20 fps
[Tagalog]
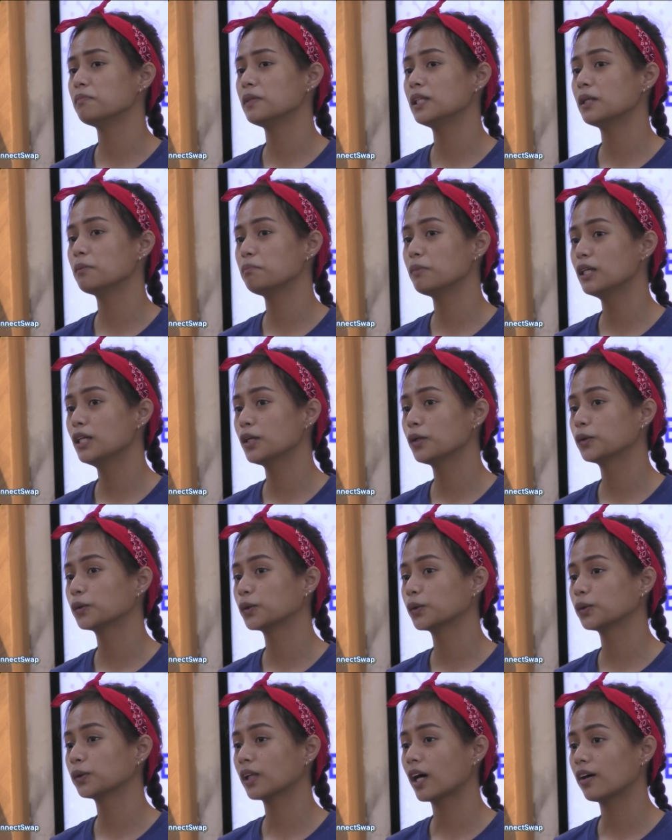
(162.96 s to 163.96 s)
pinipili ko
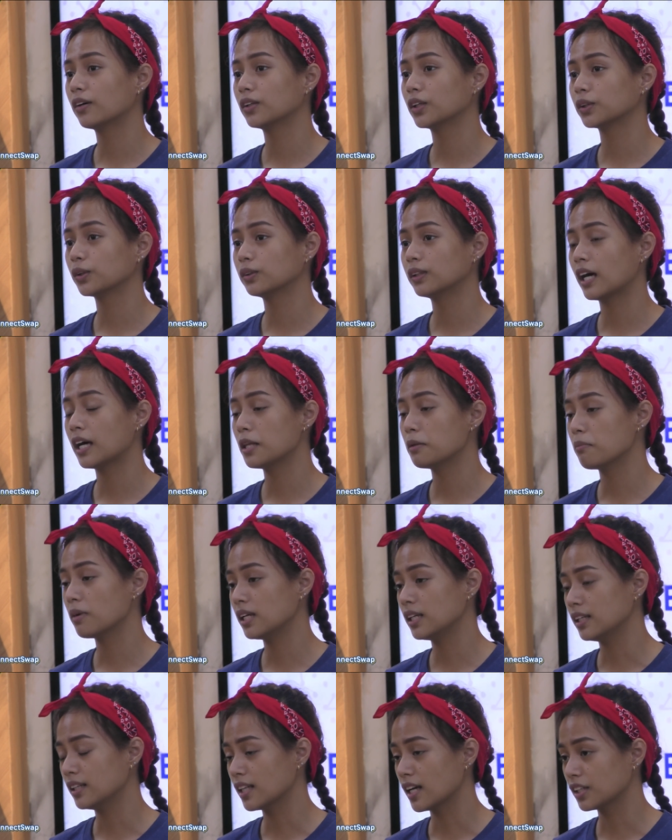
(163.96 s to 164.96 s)
tong tao na to dahil
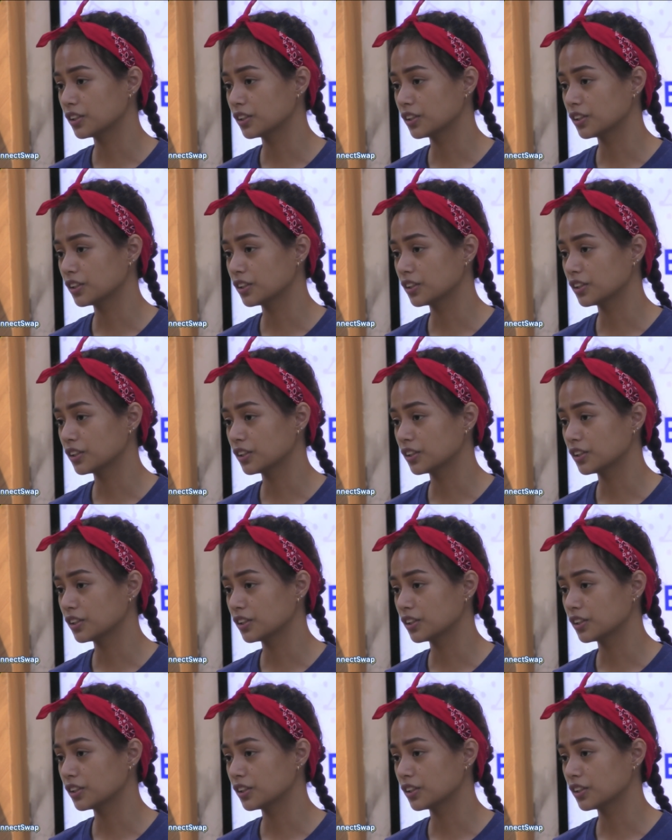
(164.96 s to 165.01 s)
mahina